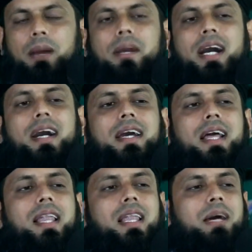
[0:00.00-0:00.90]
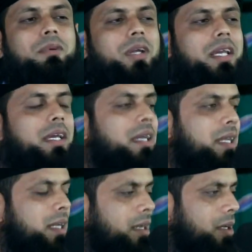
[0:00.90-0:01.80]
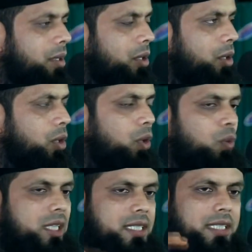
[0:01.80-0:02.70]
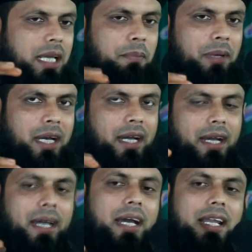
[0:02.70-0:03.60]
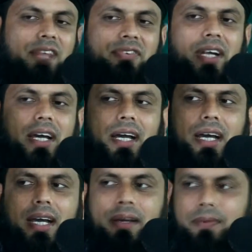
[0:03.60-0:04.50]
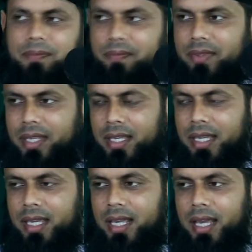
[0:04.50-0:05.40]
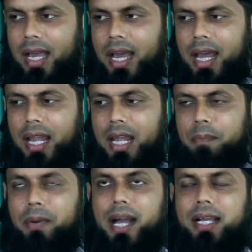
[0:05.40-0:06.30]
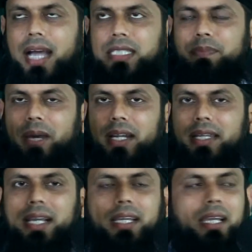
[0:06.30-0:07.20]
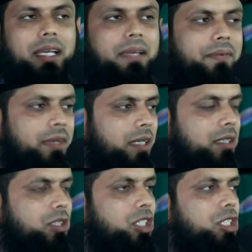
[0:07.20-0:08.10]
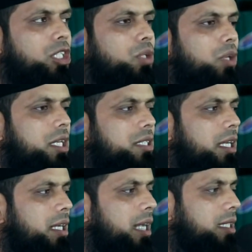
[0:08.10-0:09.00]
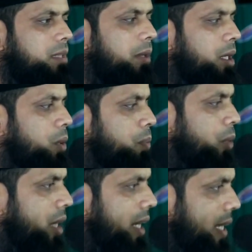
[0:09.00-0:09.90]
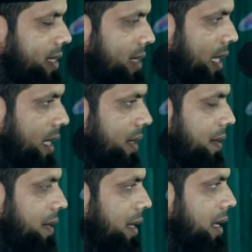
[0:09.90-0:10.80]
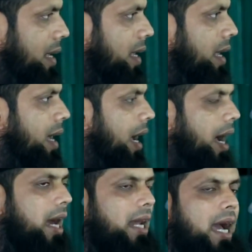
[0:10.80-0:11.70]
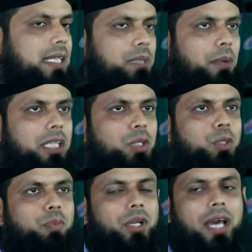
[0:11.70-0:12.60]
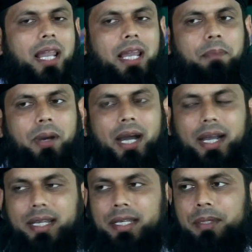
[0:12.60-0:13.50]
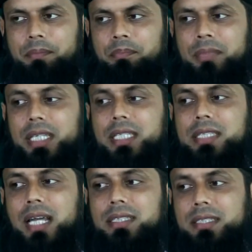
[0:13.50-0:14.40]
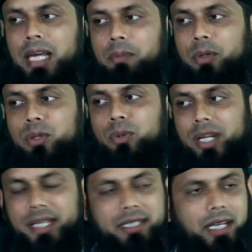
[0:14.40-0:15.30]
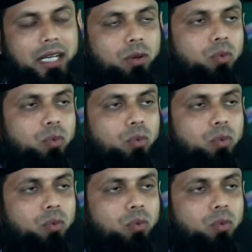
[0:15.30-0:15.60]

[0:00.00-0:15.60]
আমার আল্লাহ বলেন ওয়াসসামা রাফাহা আল্লাহ পাক আসমানটাকে সৃষ্টি করেছেন আসমান উপরে রেখেছেন আর আসমানের উপরে আল্লাহ পাক মিজান স্থাপন করেছেন